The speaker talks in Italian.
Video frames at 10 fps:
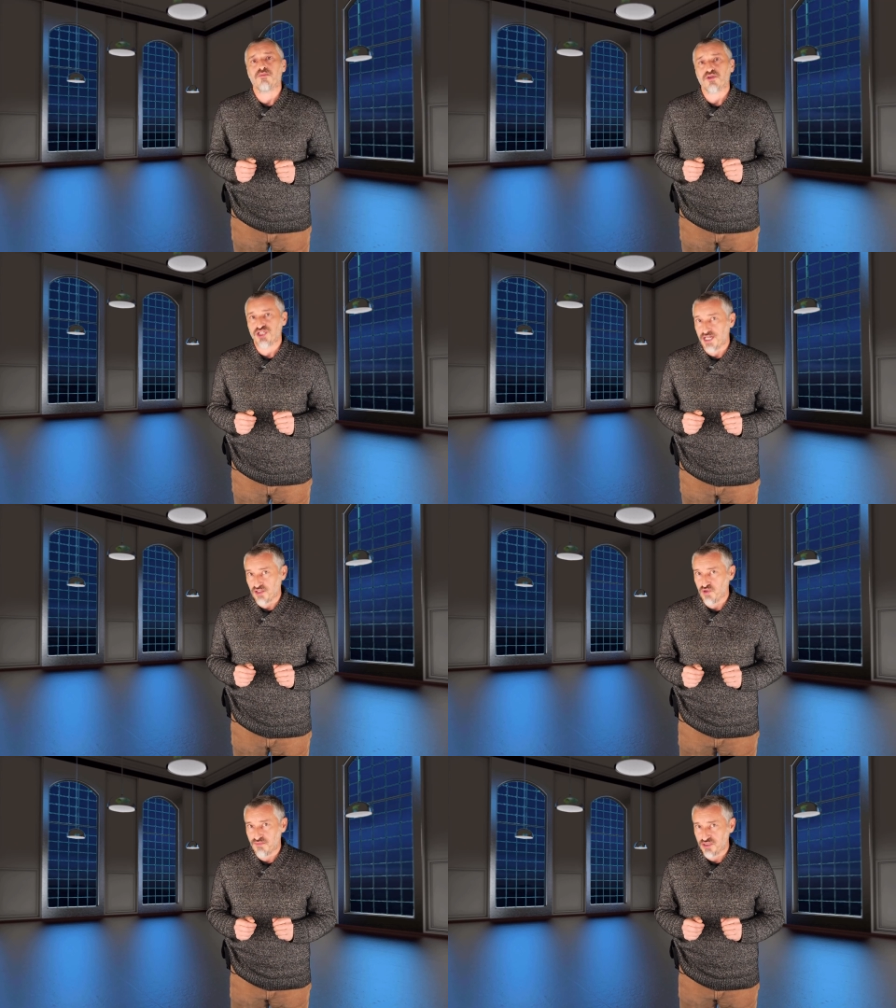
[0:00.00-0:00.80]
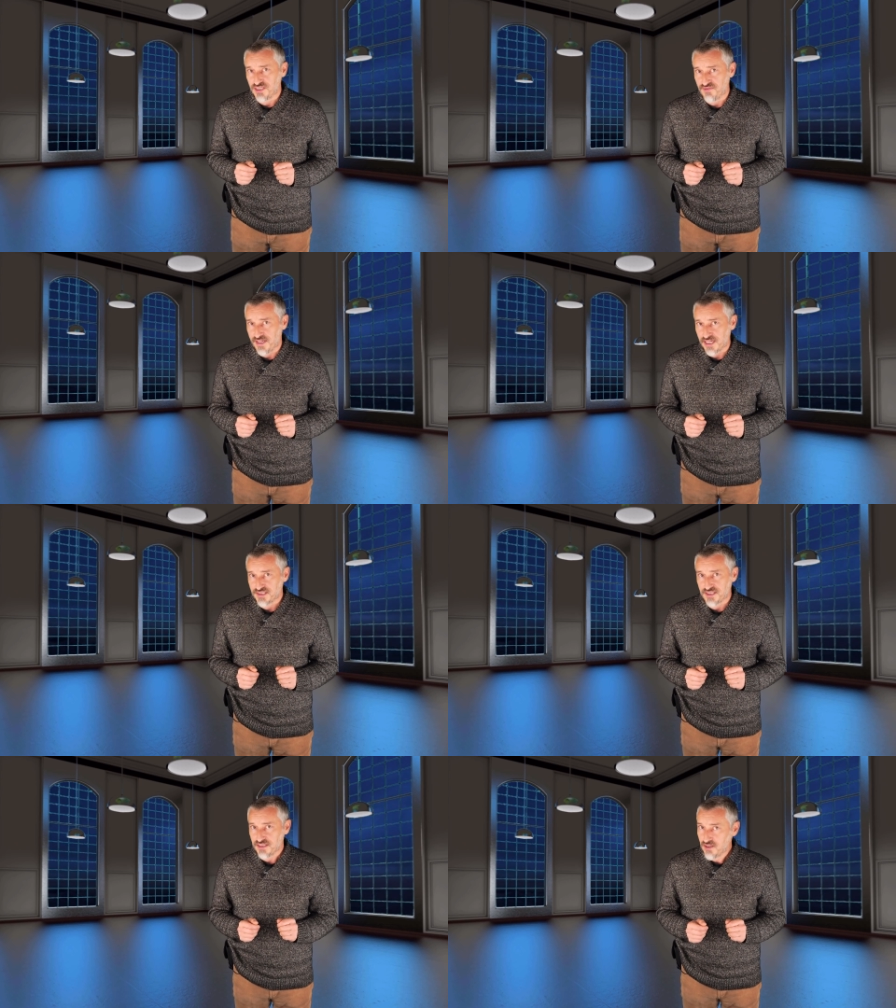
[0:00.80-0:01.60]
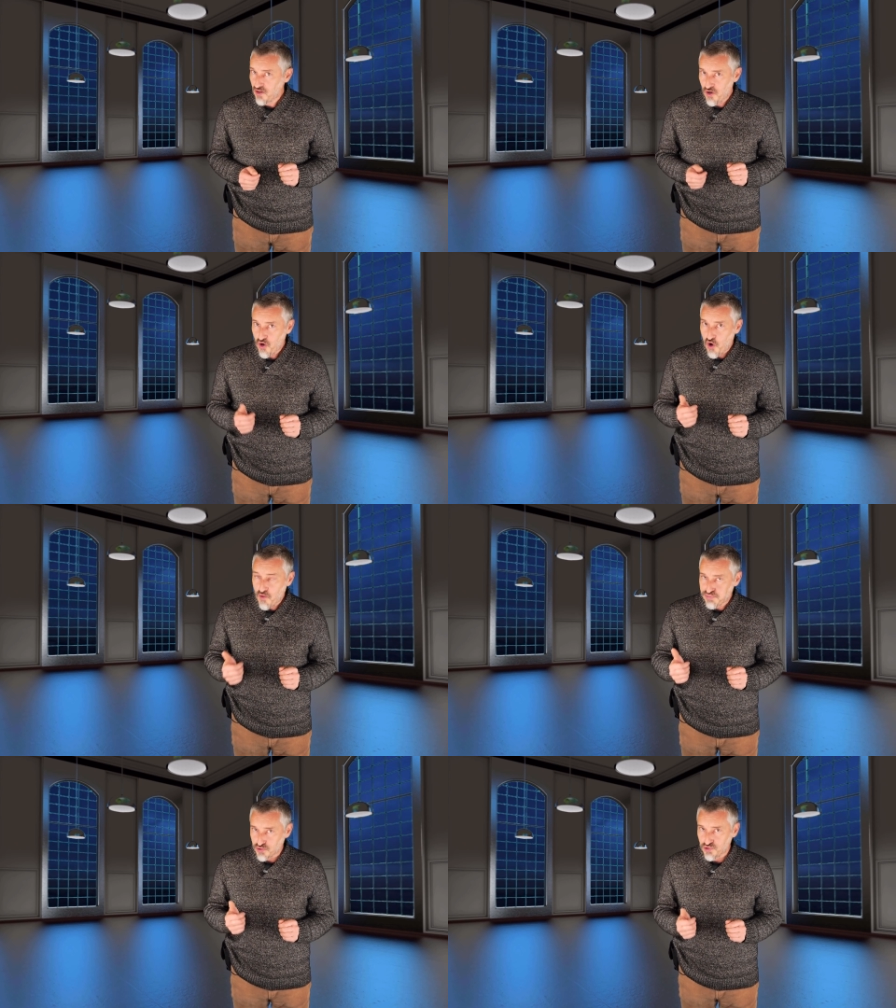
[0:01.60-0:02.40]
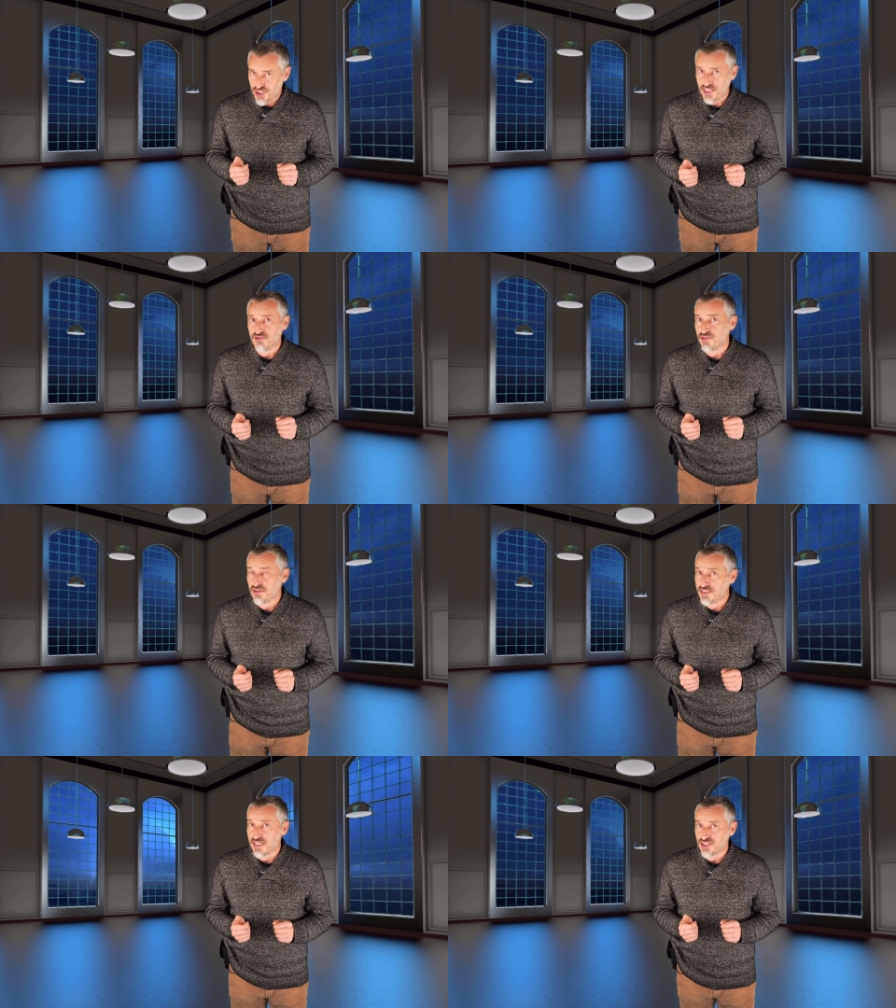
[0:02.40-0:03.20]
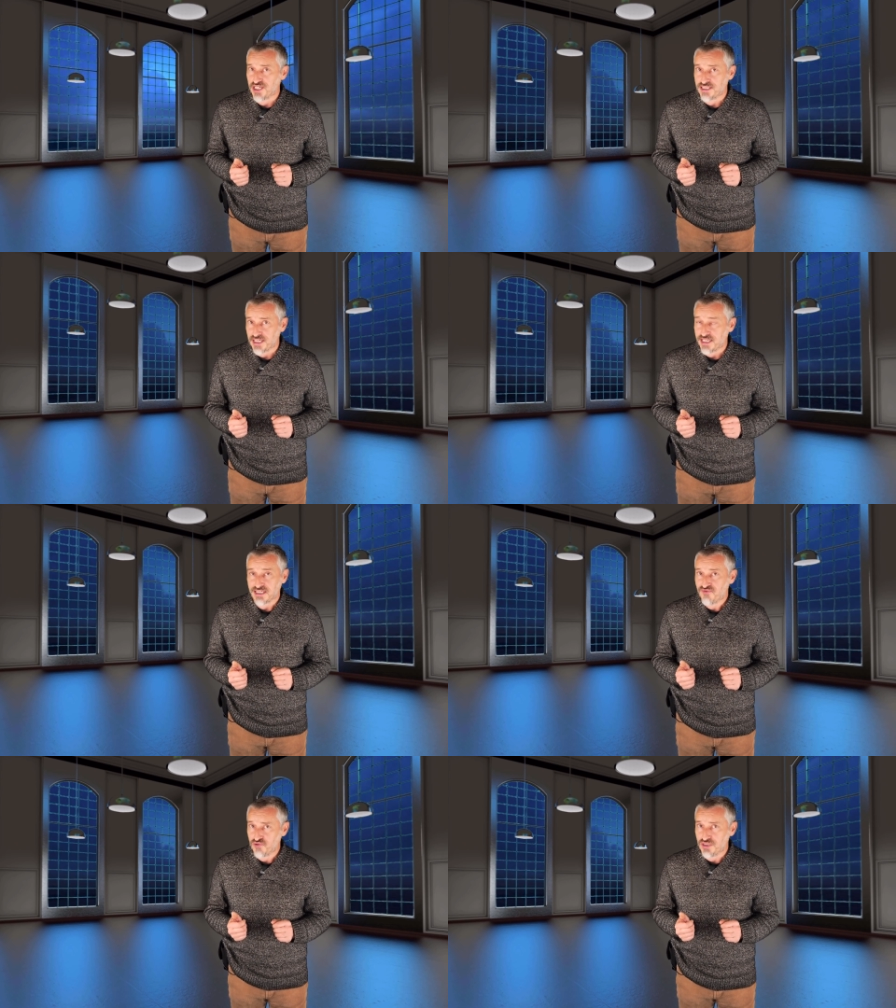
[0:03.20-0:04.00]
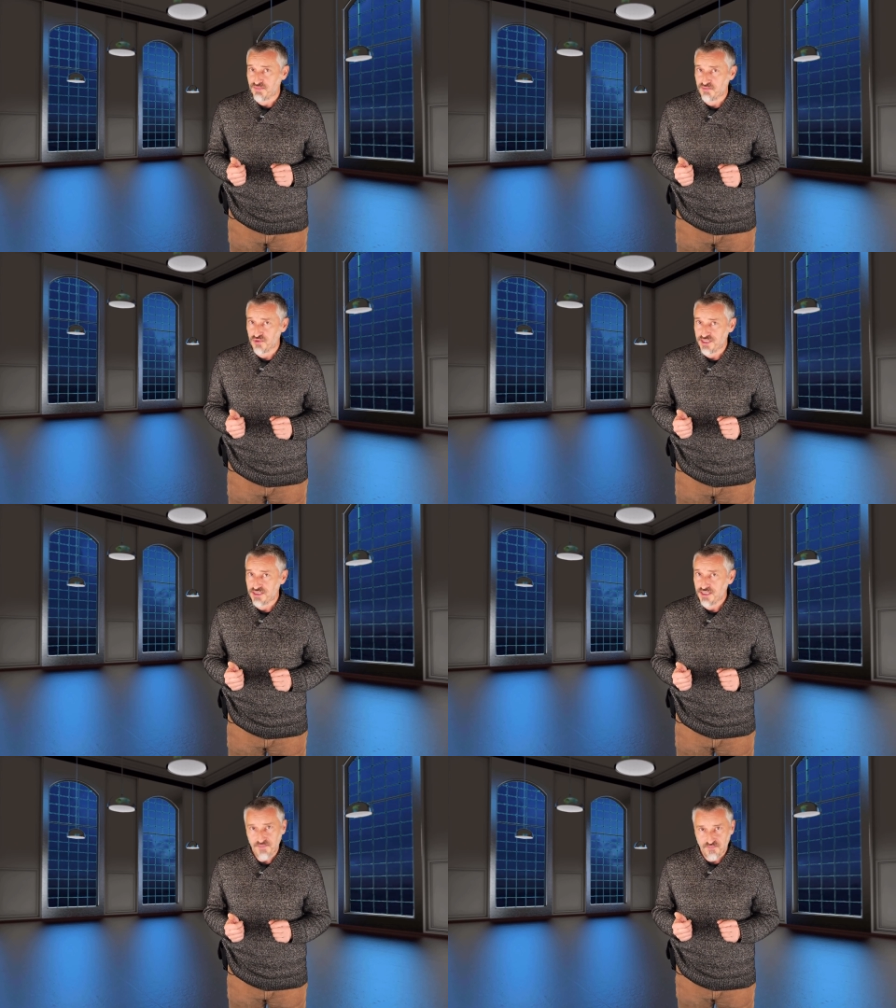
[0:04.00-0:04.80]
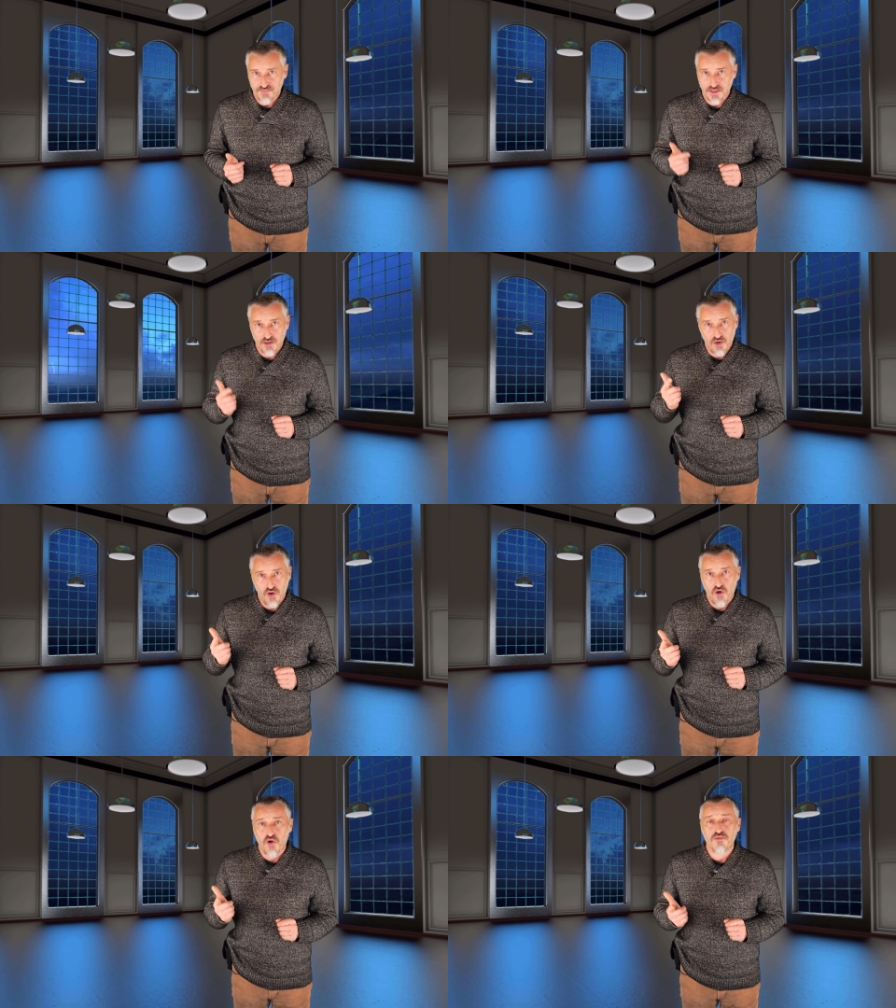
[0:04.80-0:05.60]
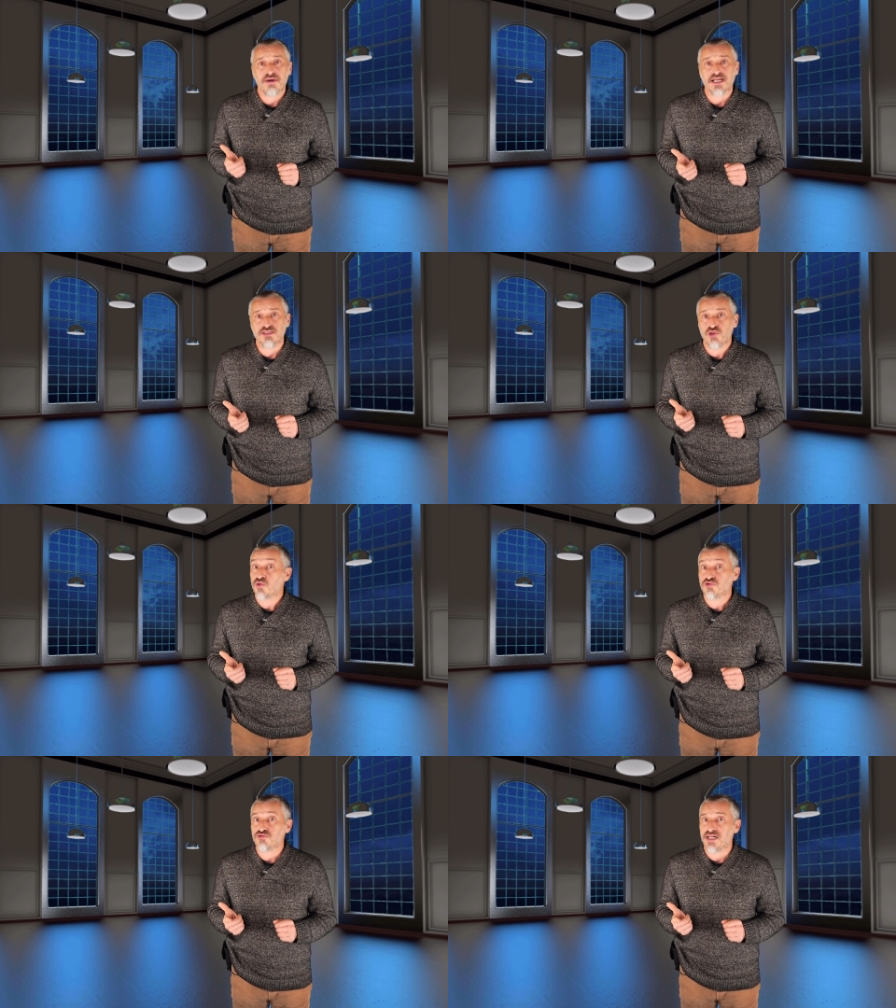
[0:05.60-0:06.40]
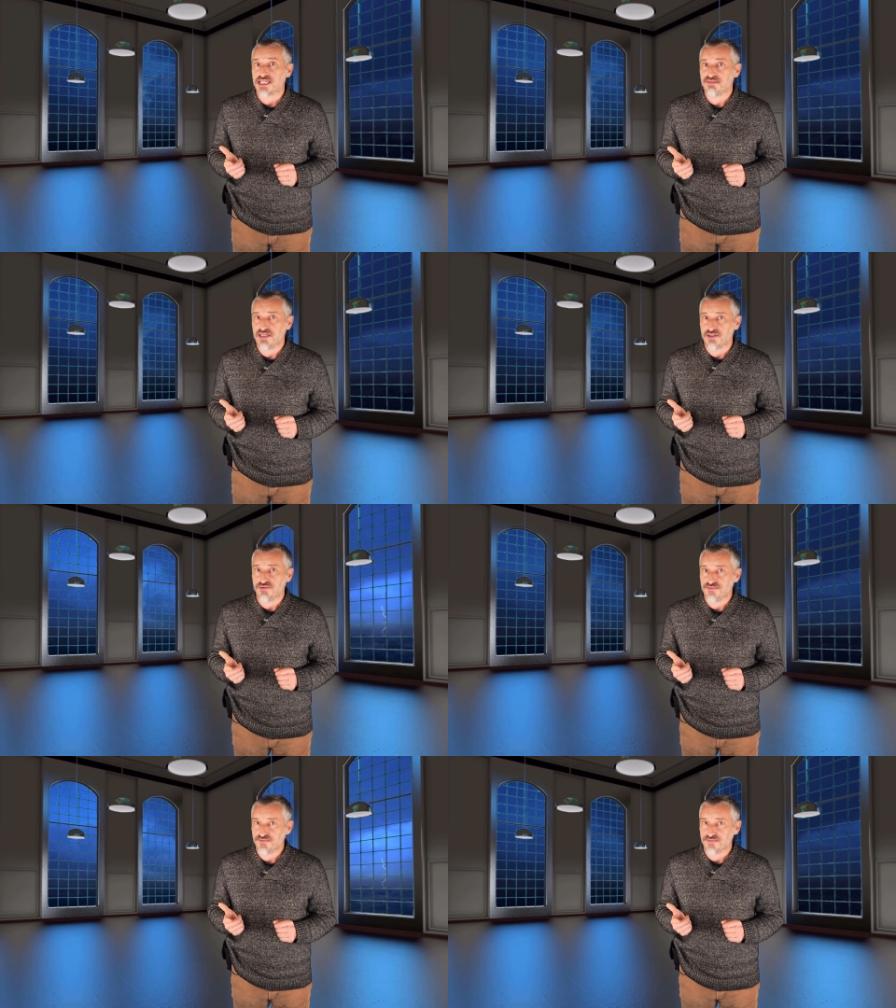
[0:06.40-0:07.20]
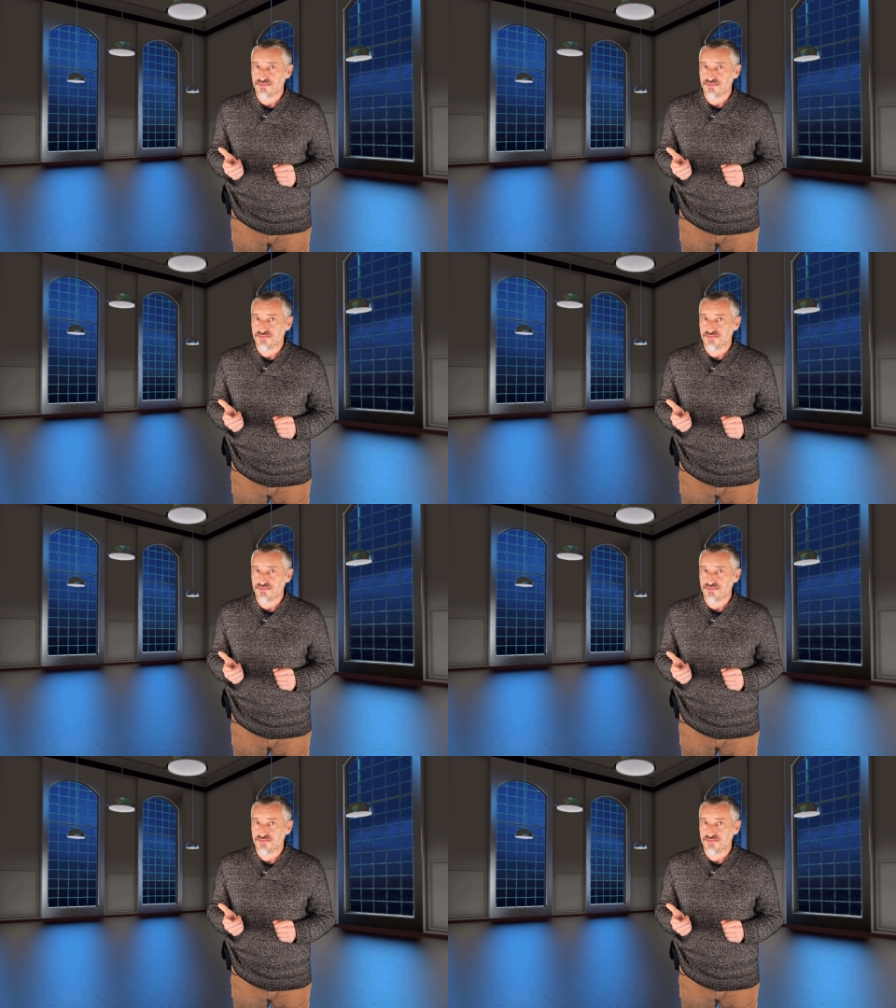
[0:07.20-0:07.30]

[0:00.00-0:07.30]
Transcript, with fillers: può approcciare in due modi diversi, o producendo energia elettrica da fonti più pulite, o imparando a consumarne meno